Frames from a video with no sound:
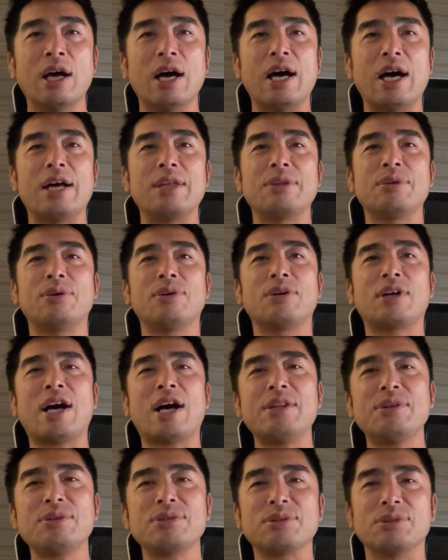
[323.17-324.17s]
あの
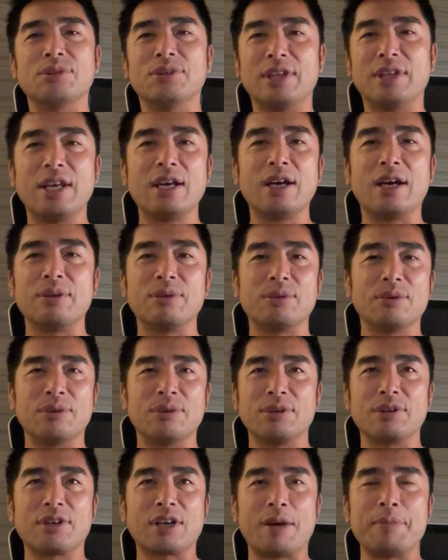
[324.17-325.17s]
彼女のねあ
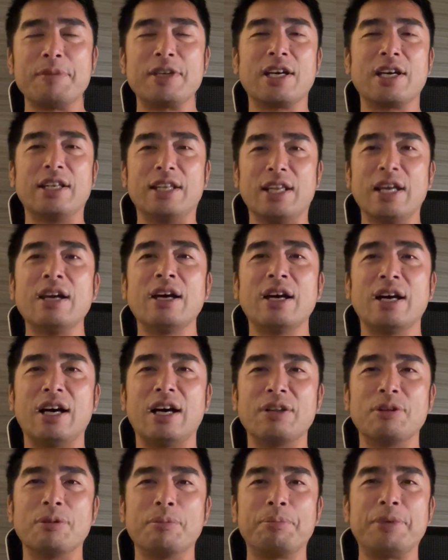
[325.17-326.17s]
の髪がね
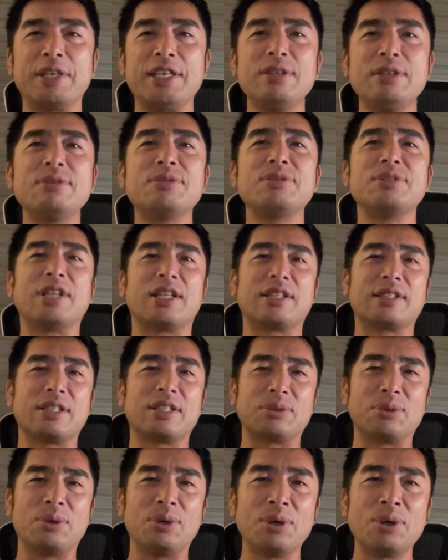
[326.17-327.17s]
あのピンクだっ
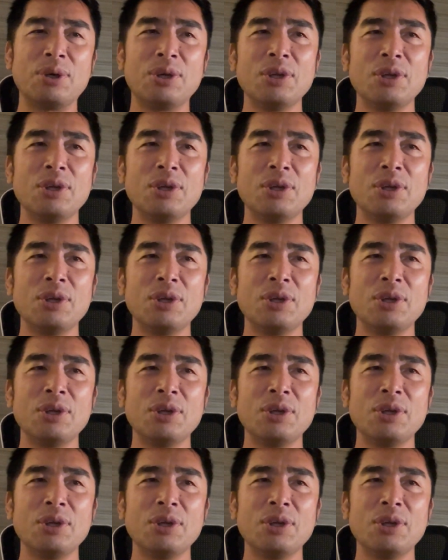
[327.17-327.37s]
たと。